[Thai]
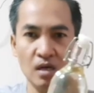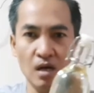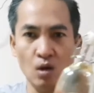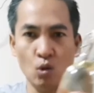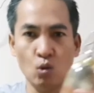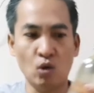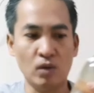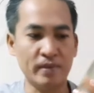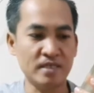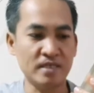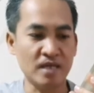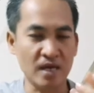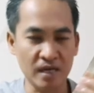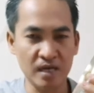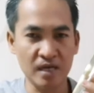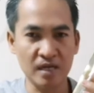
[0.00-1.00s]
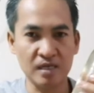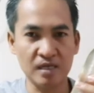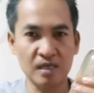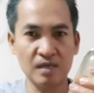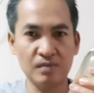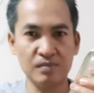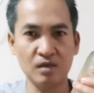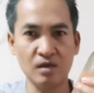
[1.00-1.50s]
เอาขวดไปใส่เองนะค
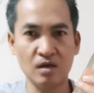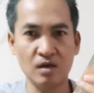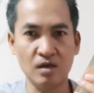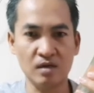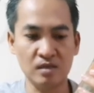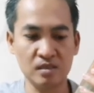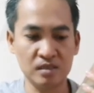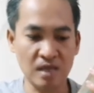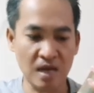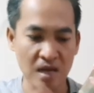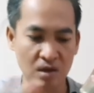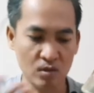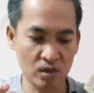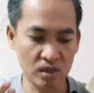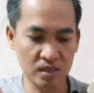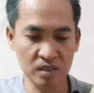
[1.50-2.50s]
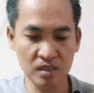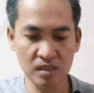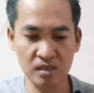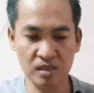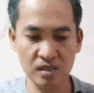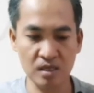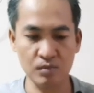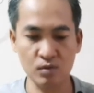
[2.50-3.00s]
รับ แล้วก็จ่ายคนละครึ่ง
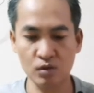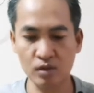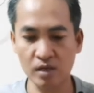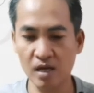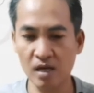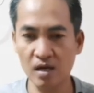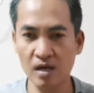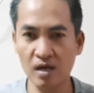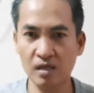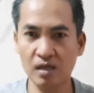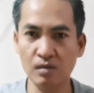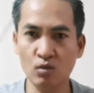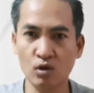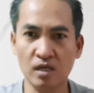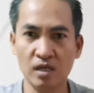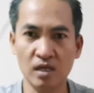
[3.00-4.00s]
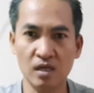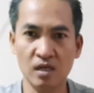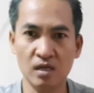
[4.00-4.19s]
นะครับ โอเคฮะทั้งหมดนี้